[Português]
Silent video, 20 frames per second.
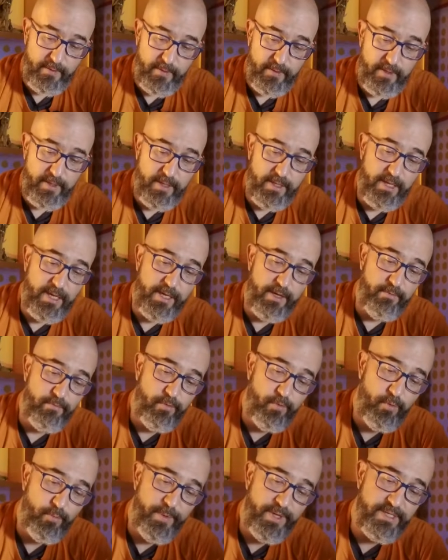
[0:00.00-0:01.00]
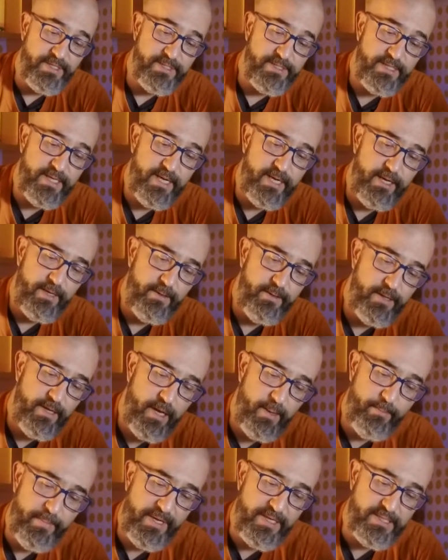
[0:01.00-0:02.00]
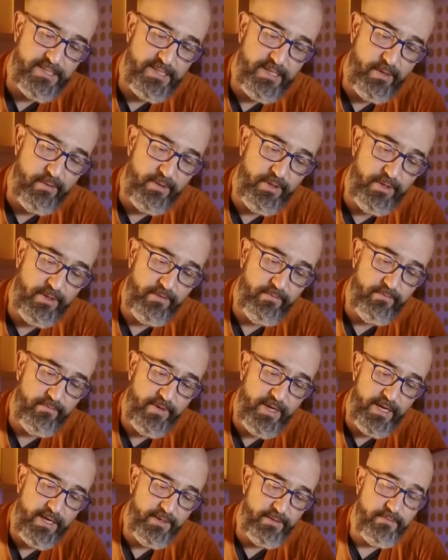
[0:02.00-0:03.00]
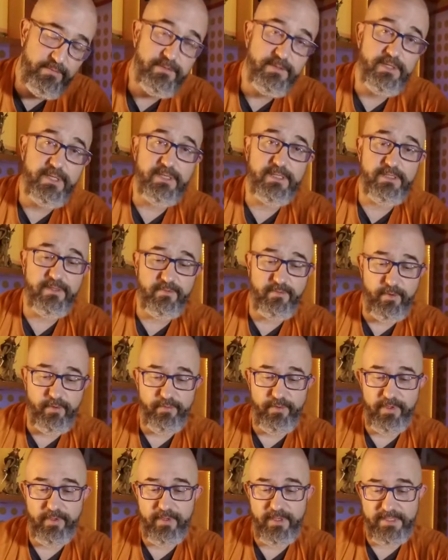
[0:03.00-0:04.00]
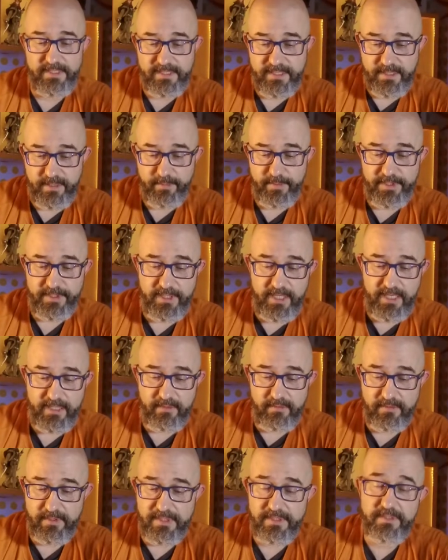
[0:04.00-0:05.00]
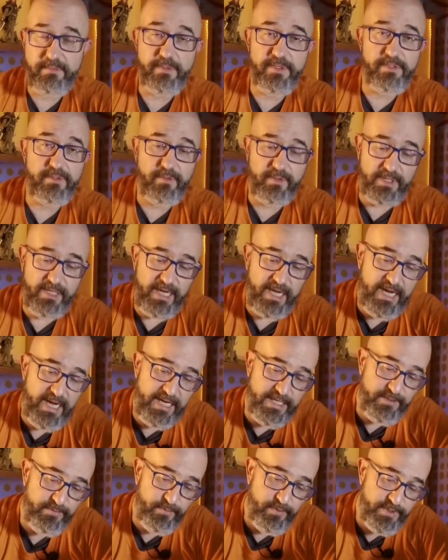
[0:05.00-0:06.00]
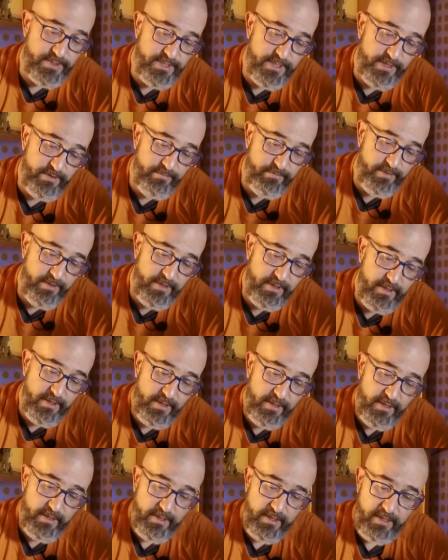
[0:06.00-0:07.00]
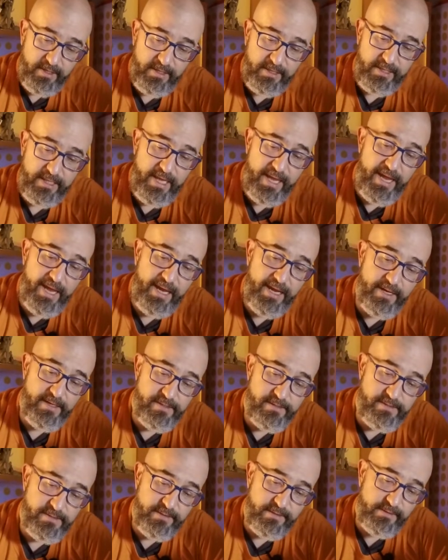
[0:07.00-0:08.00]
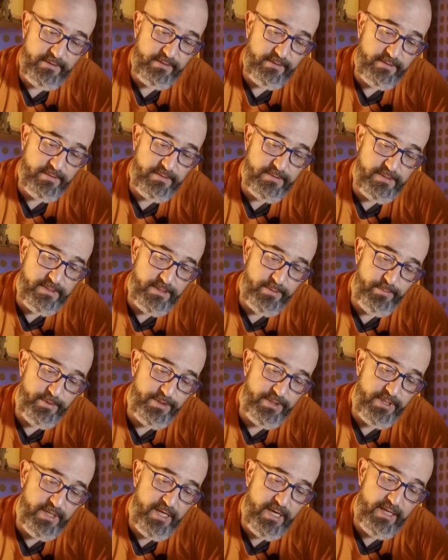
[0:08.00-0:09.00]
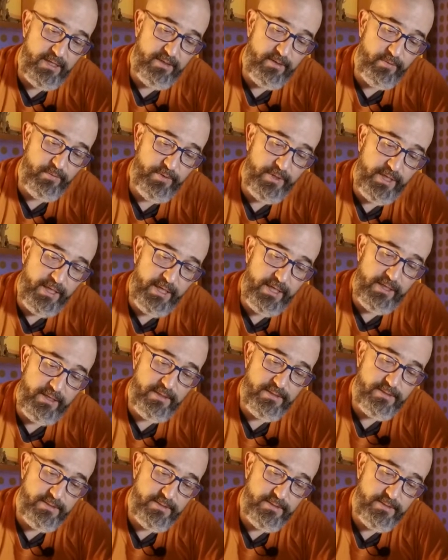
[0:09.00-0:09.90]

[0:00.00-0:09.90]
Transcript: e aí eu vou começar a pensar o que, que vai ser desenvolvido acima de cada um desses personagens, vou escrever ideias em, em cima de cada um deles,